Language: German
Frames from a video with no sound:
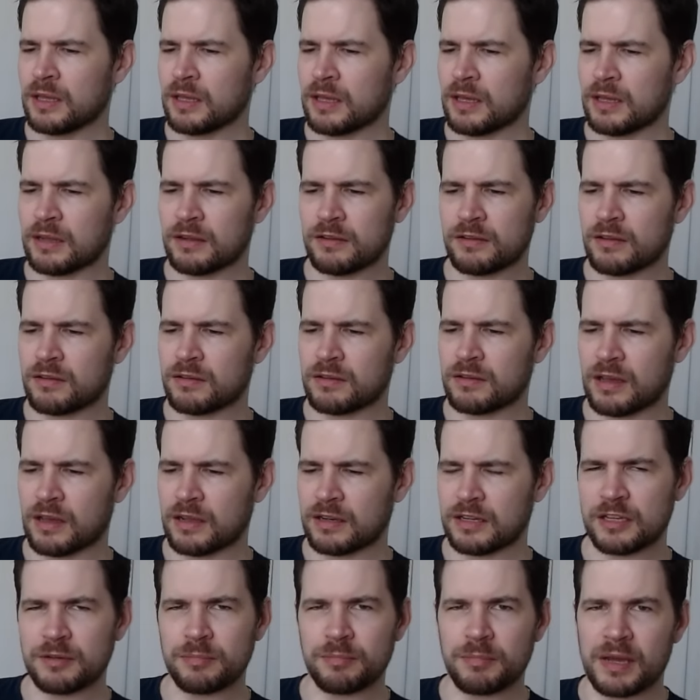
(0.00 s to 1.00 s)
Es ist
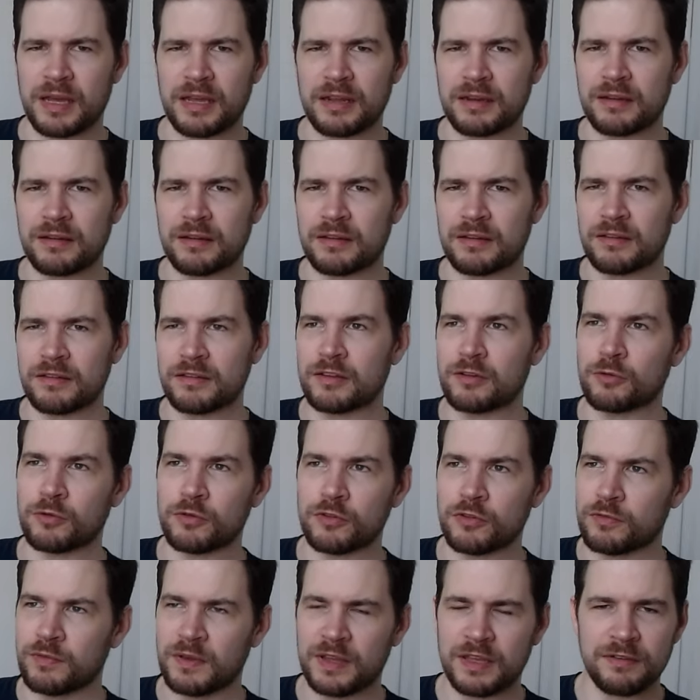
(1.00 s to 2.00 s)
gar nicht mein Sinn
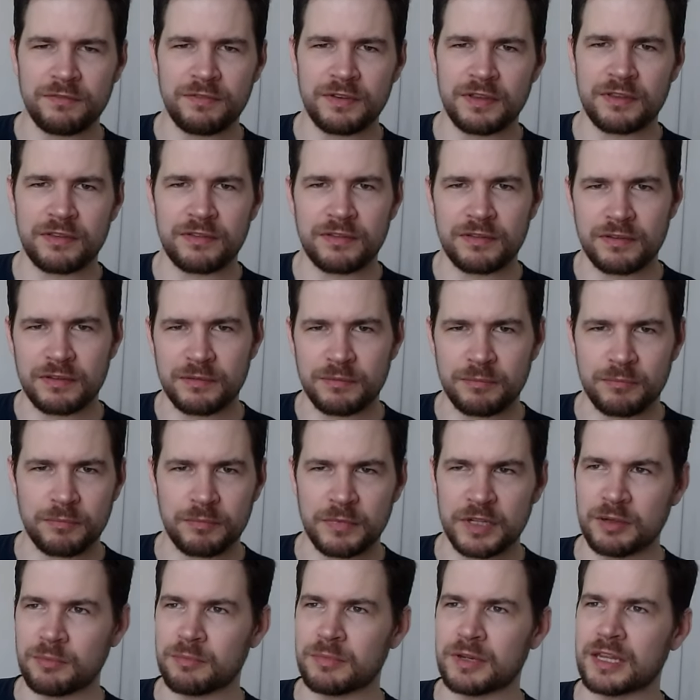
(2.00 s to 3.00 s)
und Zweck gewesen
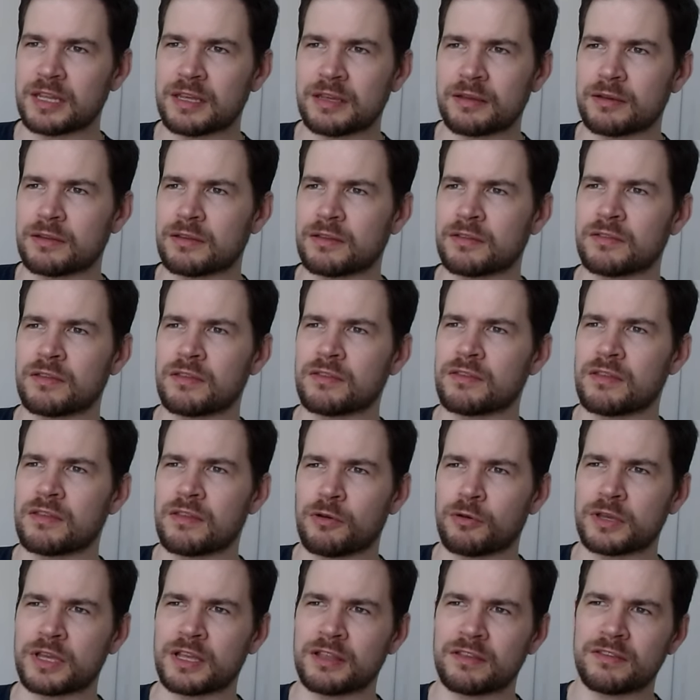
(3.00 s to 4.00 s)
mit dem Ding, ist es
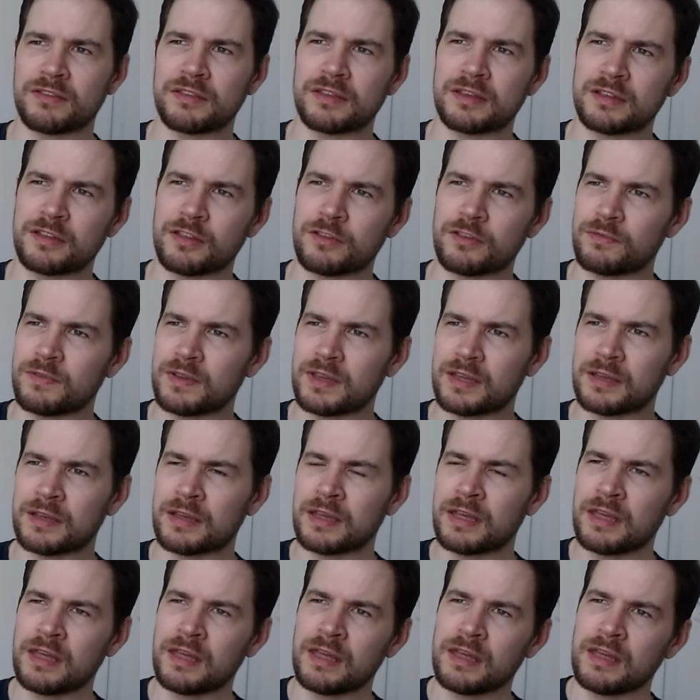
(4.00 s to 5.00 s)
auch jetzt nicht.
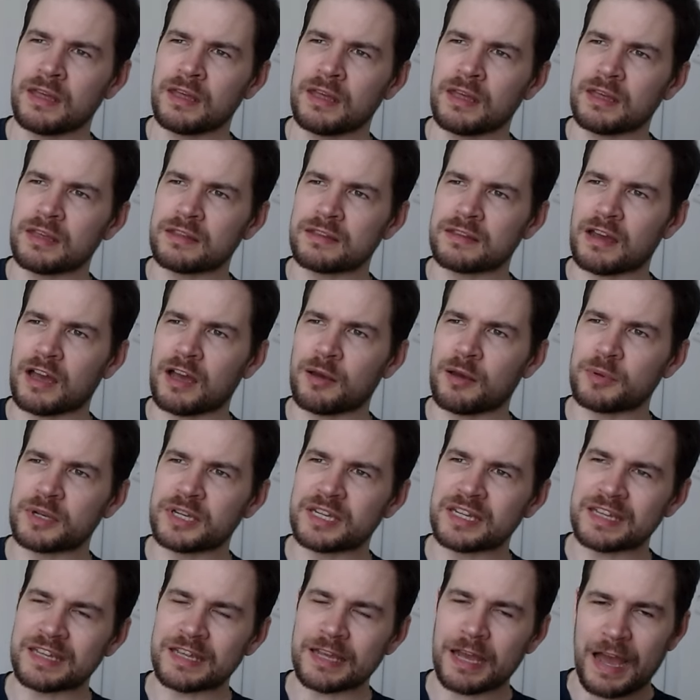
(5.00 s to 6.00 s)
Deswegen, ich habe
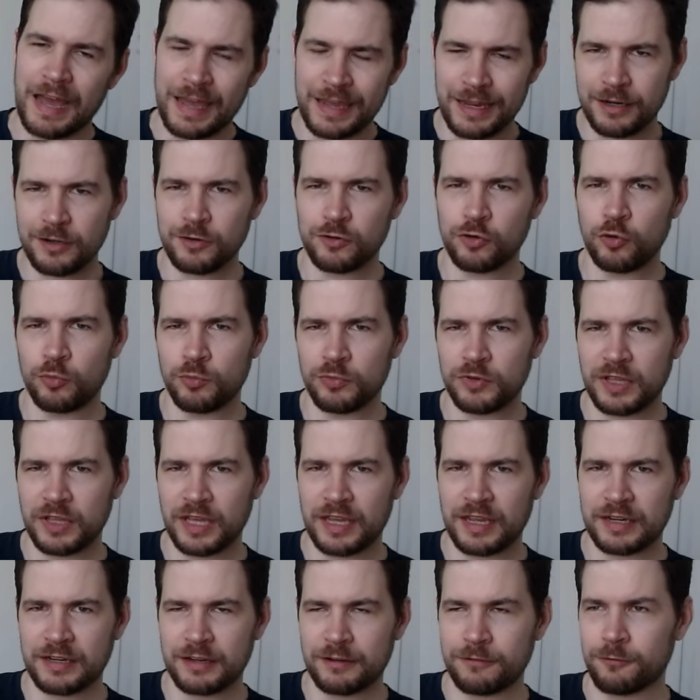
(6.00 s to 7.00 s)
die
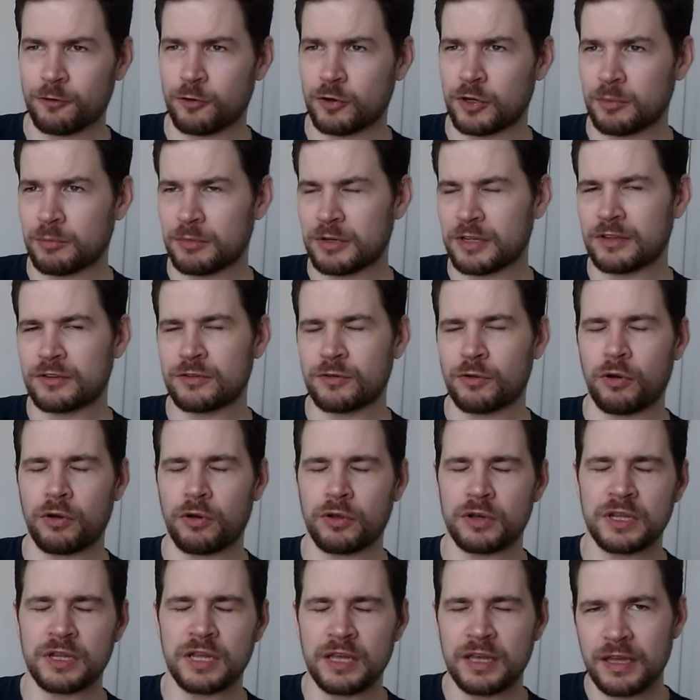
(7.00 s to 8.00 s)
Eigentumsrechte von dem
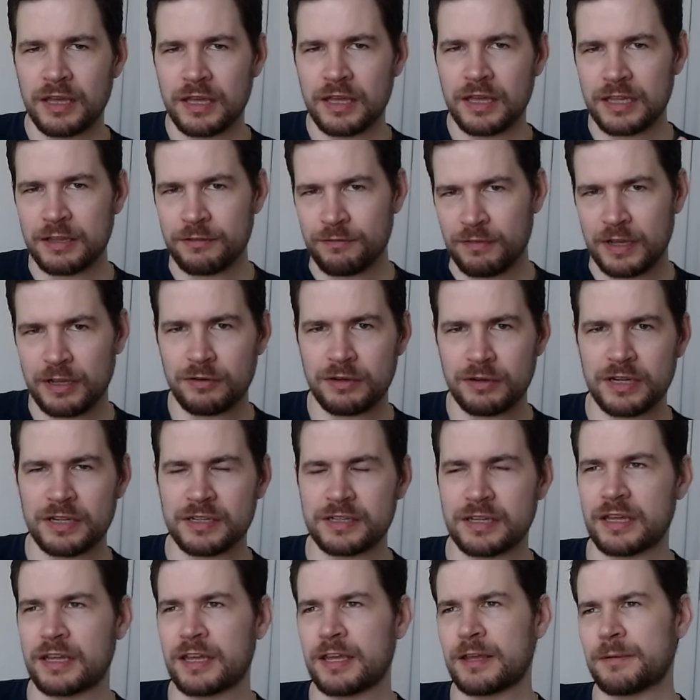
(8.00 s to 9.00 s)
Discord eViolet
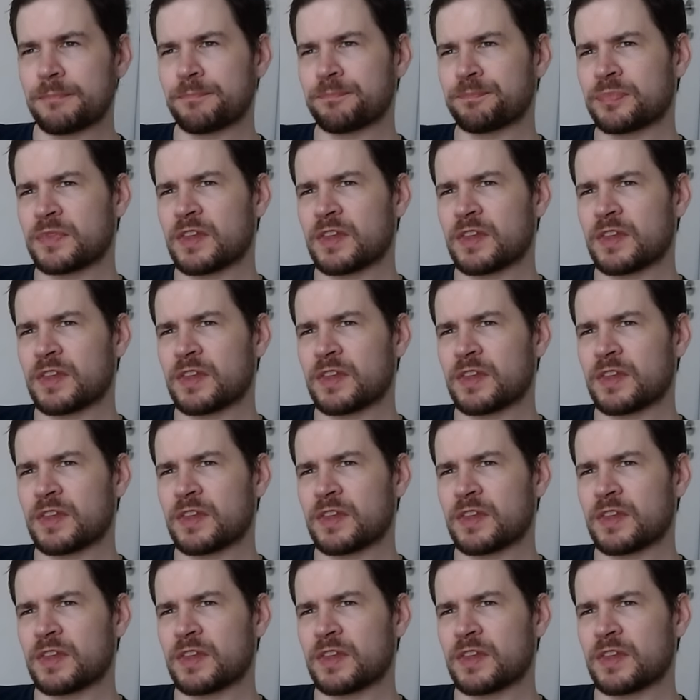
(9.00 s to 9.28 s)
gegeben,